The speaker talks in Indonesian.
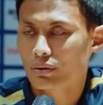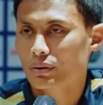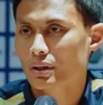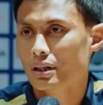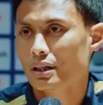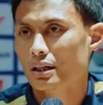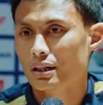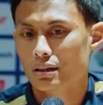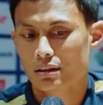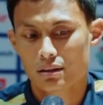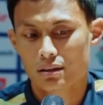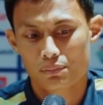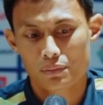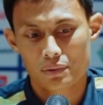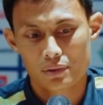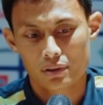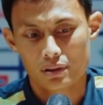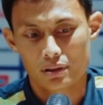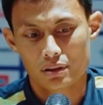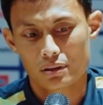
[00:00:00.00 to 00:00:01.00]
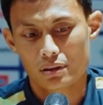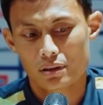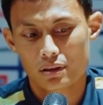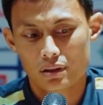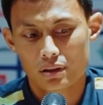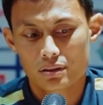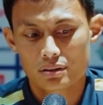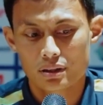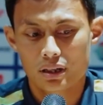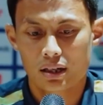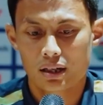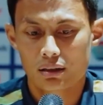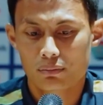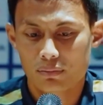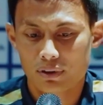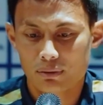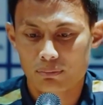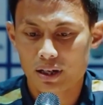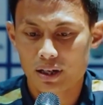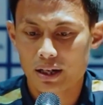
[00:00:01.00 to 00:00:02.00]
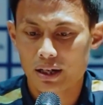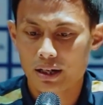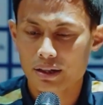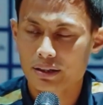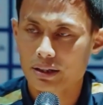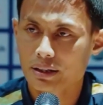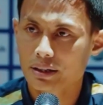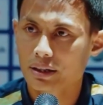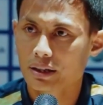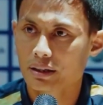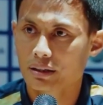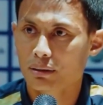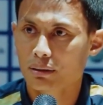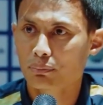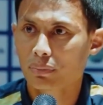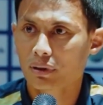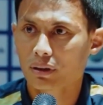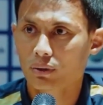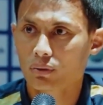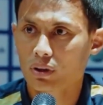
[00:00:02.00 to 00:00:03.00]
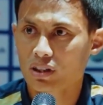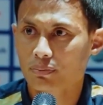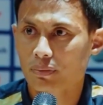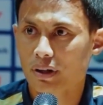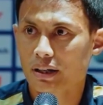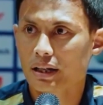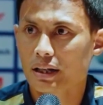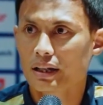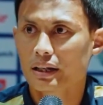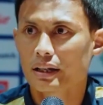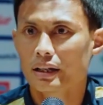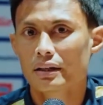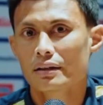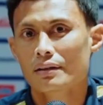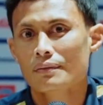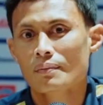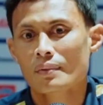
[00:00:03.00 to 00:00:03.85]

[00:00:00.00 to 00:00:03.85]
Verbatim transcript: juga sangat berbahaya jadi kita perlu waspadai